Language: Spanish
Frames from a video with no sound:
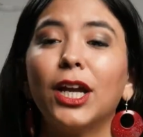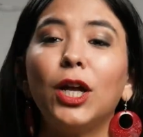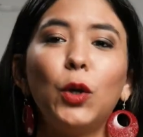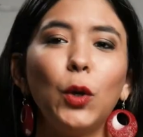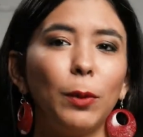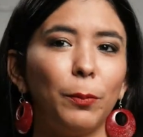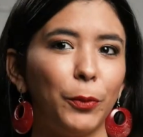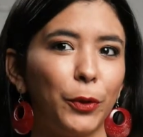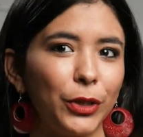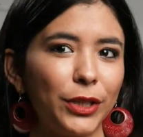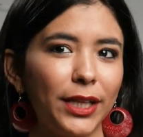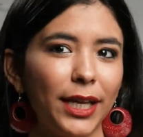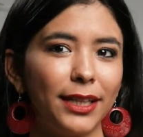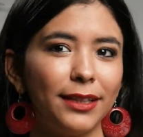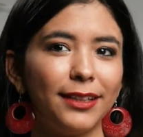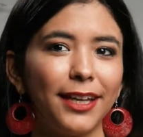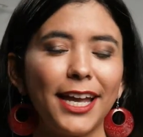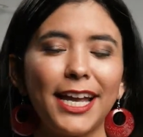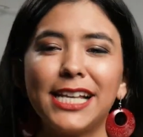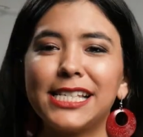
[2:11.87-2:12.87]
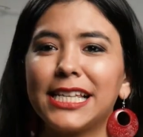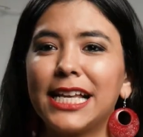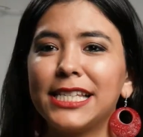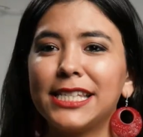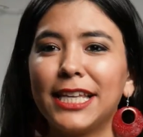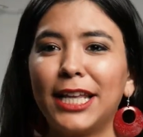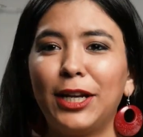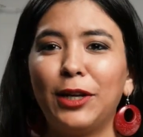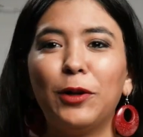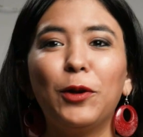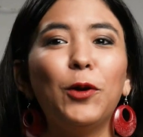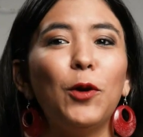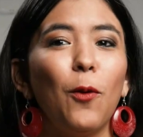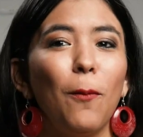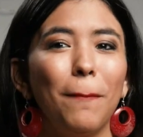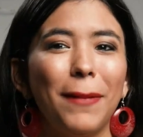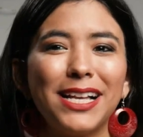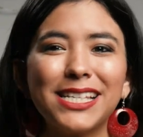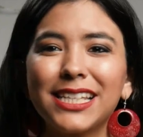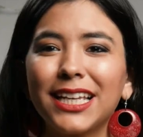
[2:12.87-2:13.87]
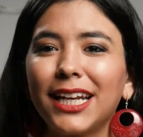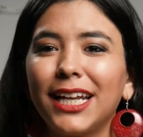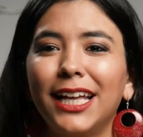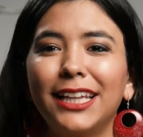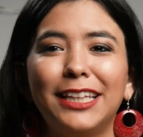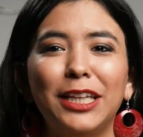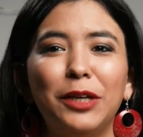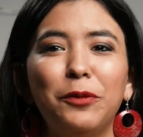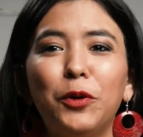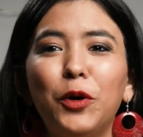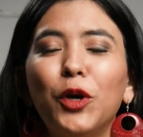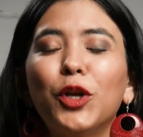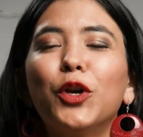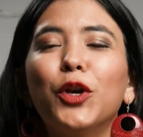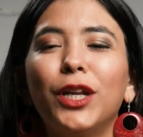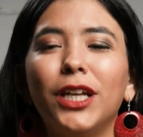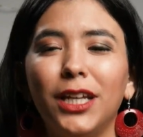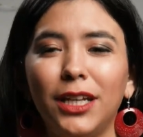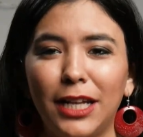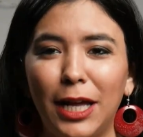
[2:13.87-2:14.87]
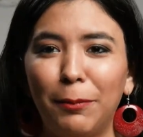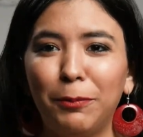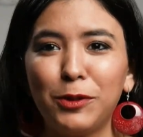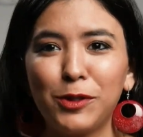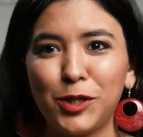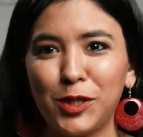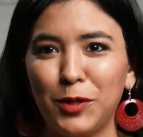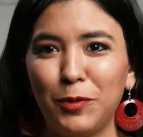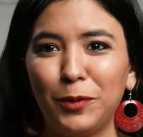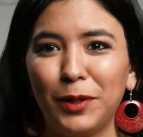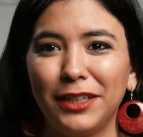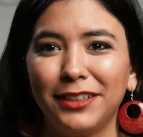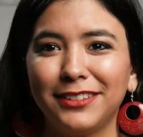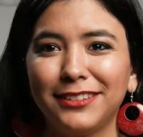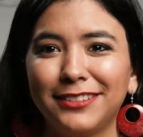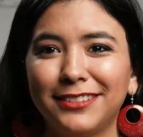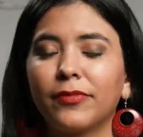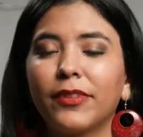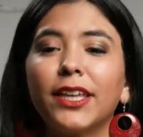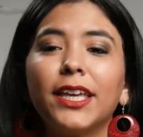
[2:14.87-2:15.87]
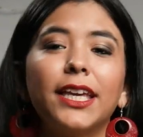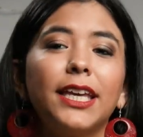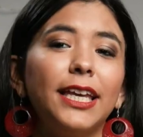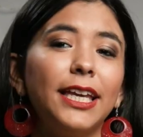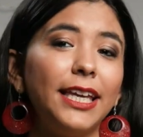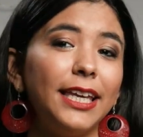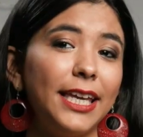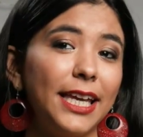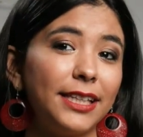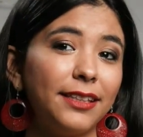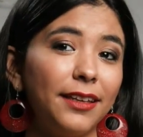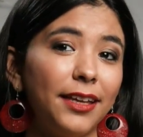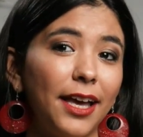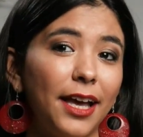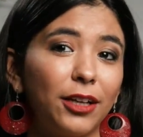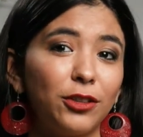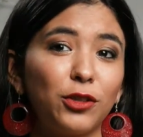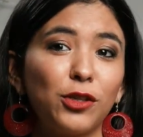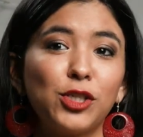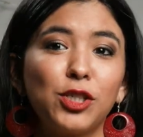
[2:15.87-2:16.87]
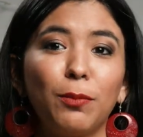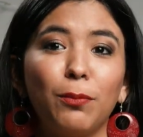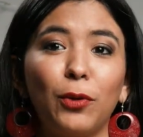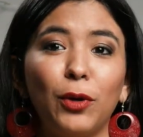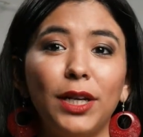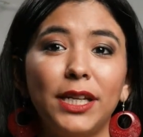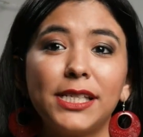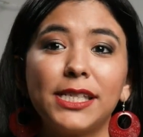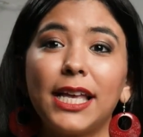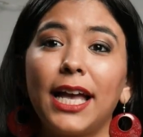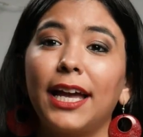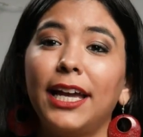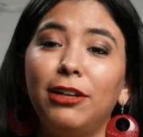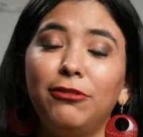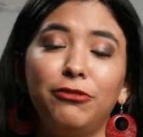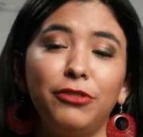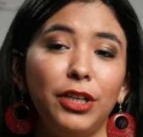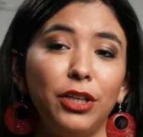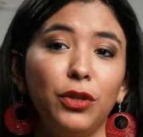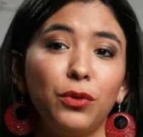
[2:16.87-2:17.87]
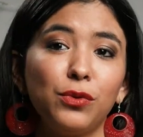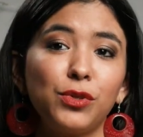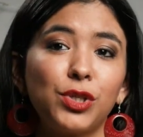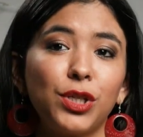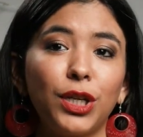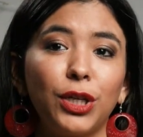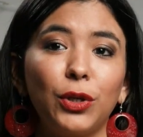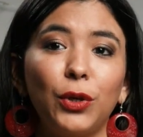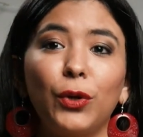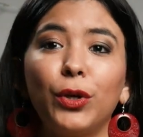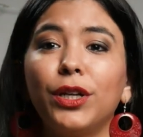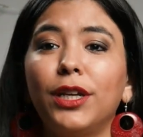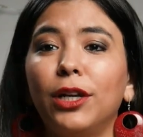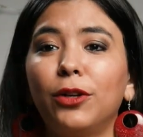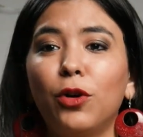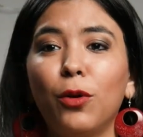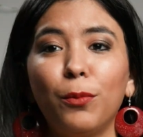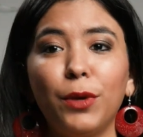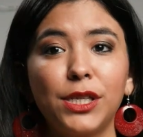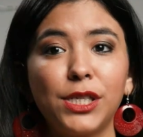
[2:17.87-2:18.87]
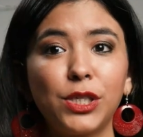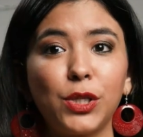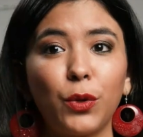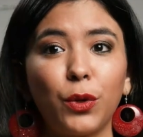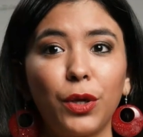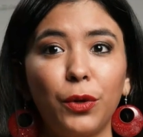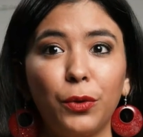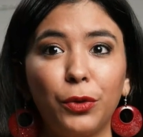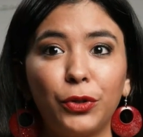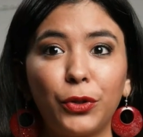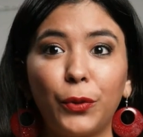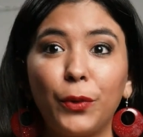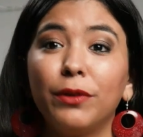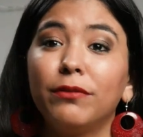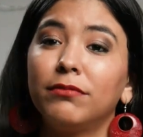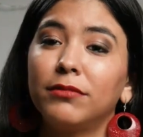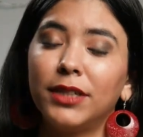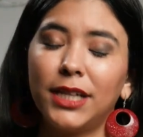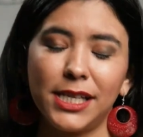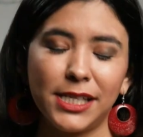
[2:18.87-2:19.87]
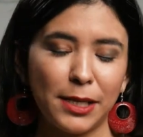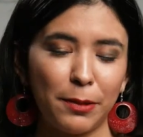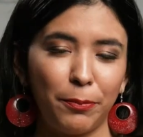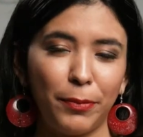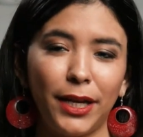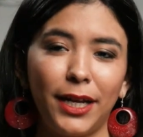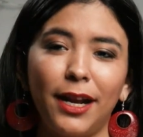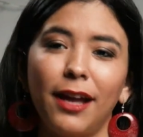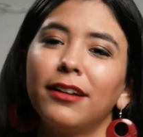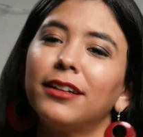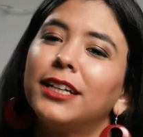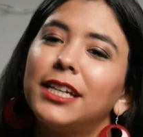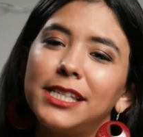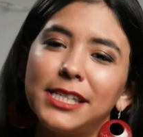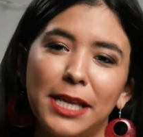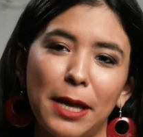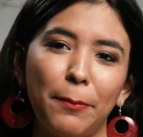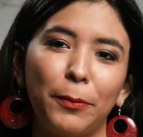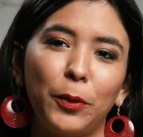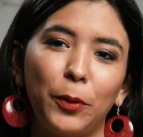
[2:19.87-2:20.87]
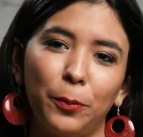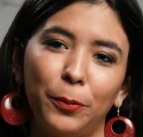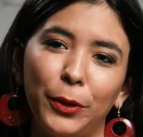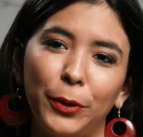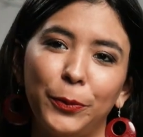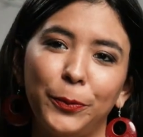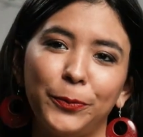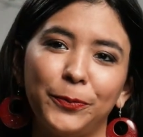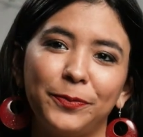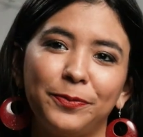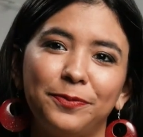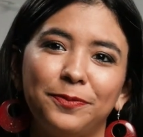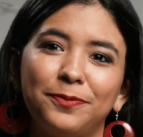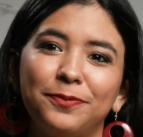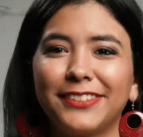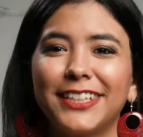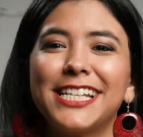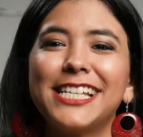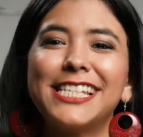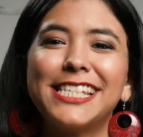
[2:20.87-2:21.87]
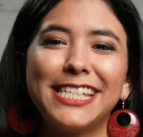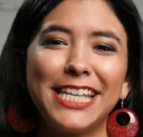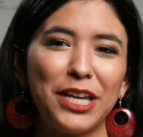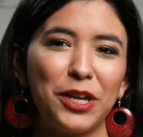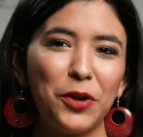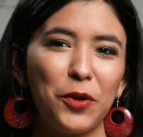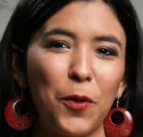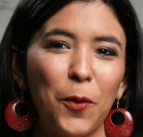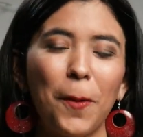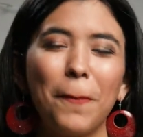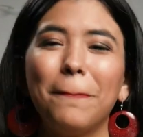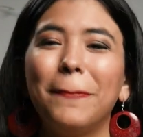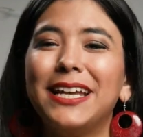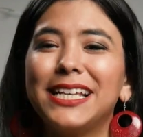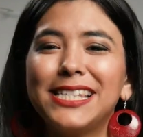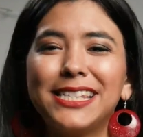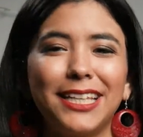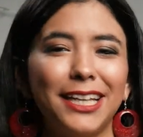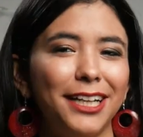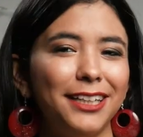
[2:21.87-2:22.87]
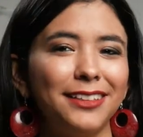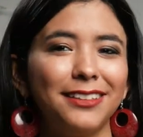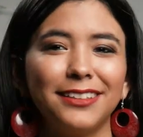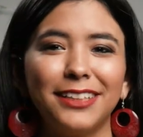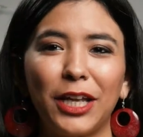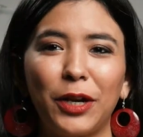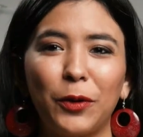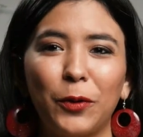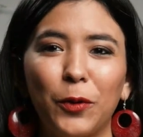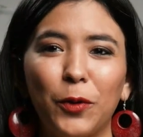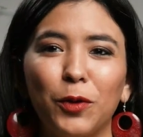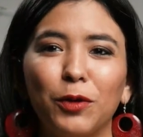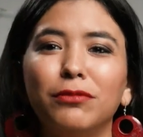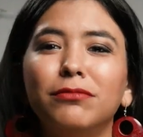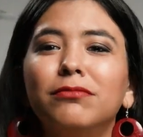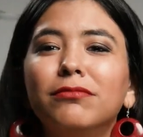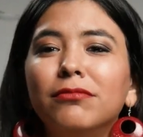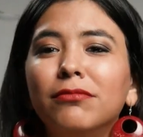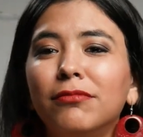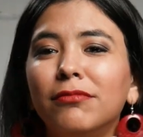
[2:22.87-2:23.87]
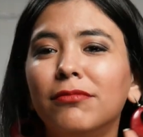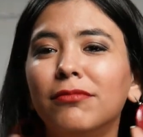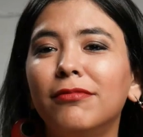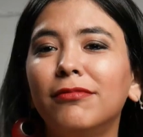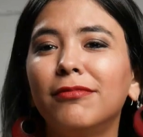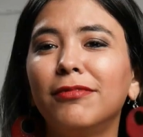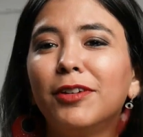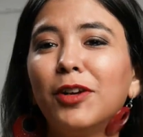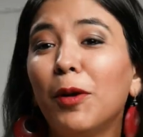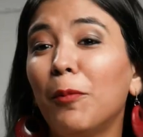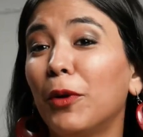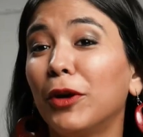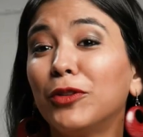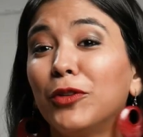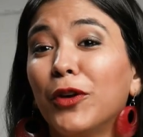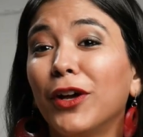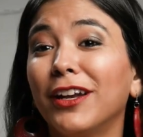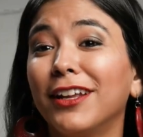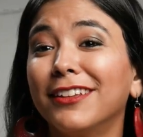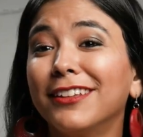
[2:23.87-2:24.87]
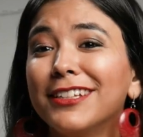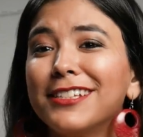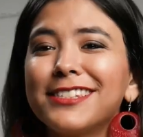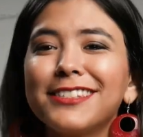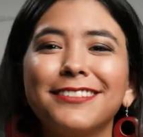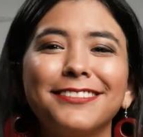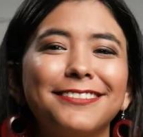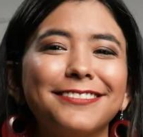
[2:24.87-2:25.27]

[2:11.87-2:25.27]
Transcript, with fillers: Lo importante es hacerlo lo más creativo y original posible y este acto simboliza el fin de un ciclo y el comienzo de otro, que se espera que sea próspero. 5. Vestir de rojo, como estos aretes.